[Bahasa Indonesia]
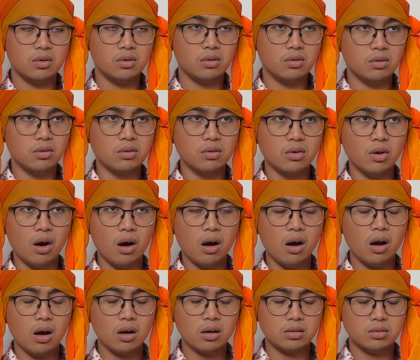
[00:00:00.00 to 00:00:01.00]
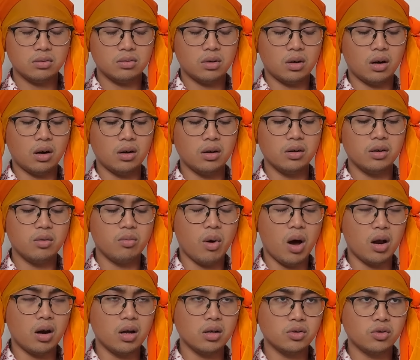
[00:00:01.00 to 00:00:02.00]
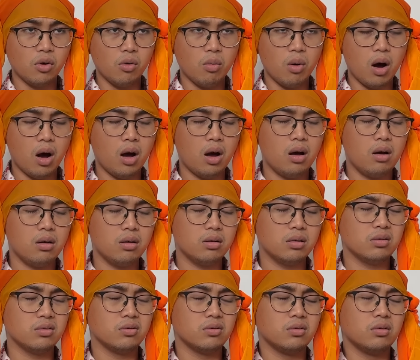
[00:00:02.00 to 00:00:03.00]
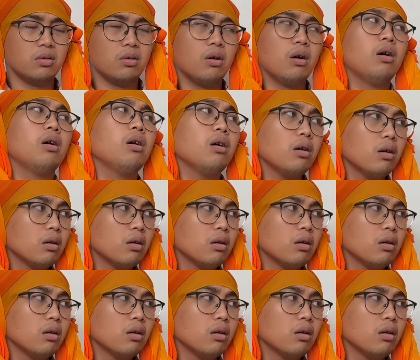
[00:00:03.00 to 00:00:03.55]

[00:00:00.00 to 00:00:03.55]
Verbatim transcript: iya caranya gimana coba Wah.